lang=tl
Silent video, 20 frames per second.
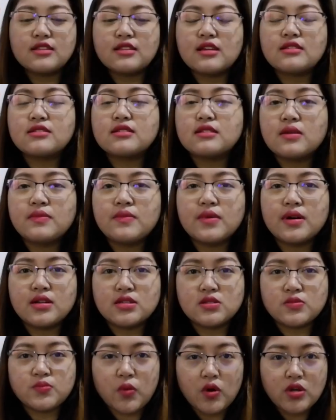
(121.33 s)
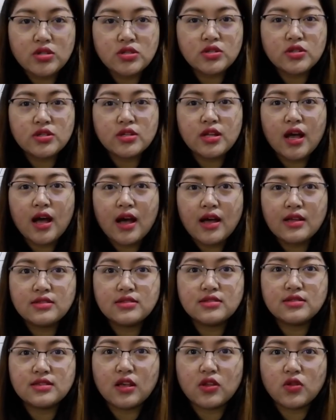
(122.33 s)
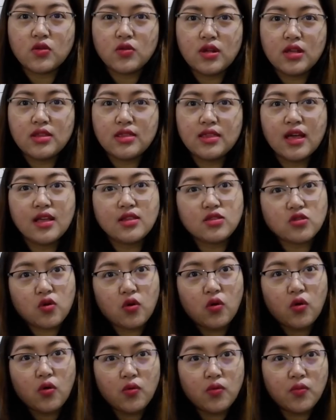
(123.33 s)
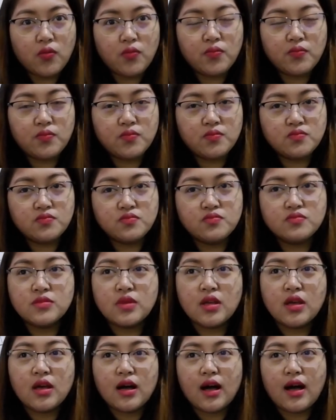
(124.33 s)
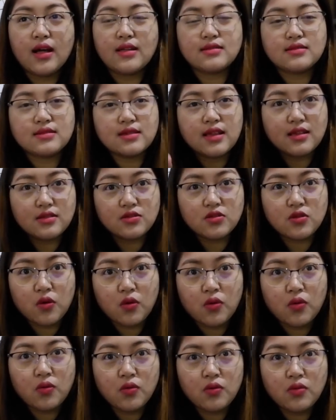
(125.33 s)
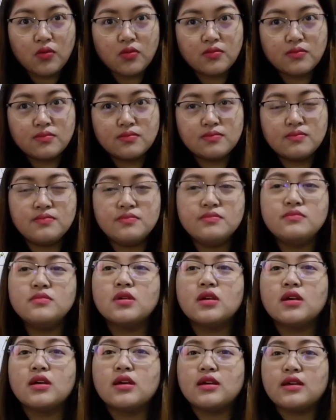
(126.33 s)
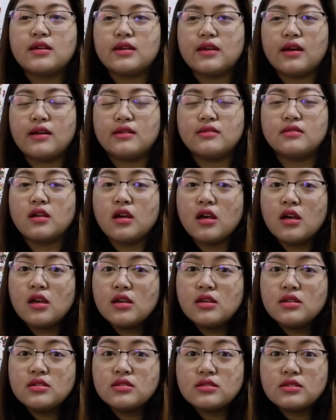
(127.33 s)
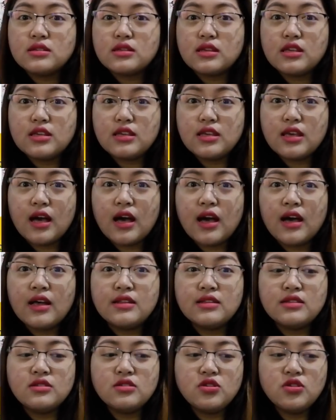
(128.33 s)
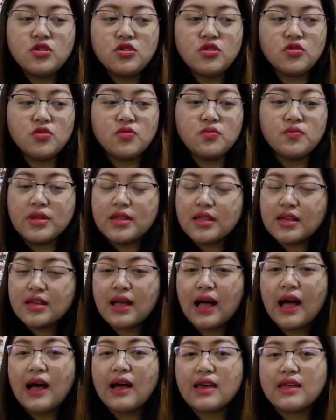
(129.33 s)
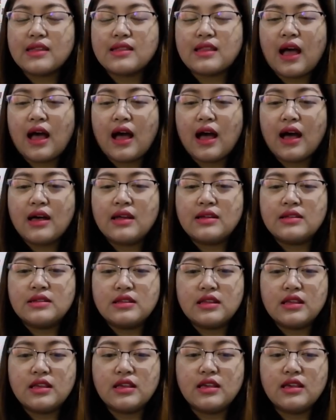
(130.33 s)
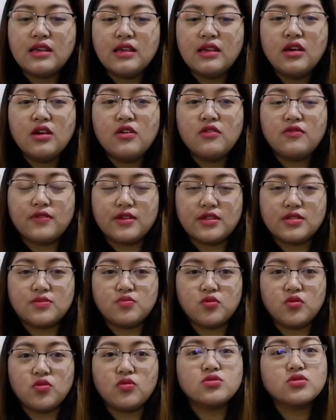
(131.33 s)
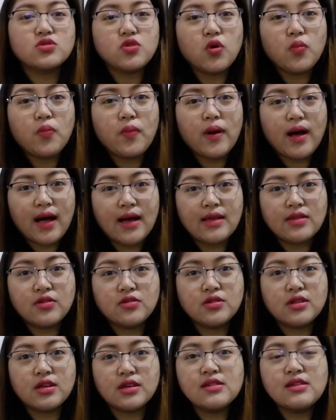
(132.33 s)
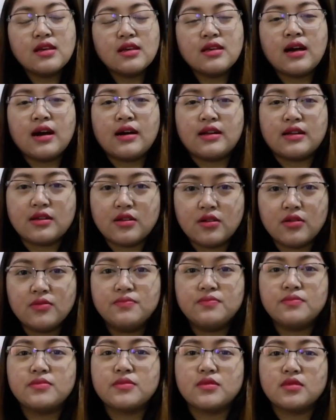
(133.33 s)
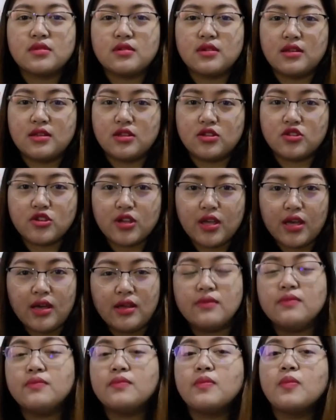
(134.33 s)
natin ng mga sponsored ads, katulad neto at neto, yan, iyan yung pinagkakitaan ni Facebook. So, paano nangyayari yun? Ganito yan.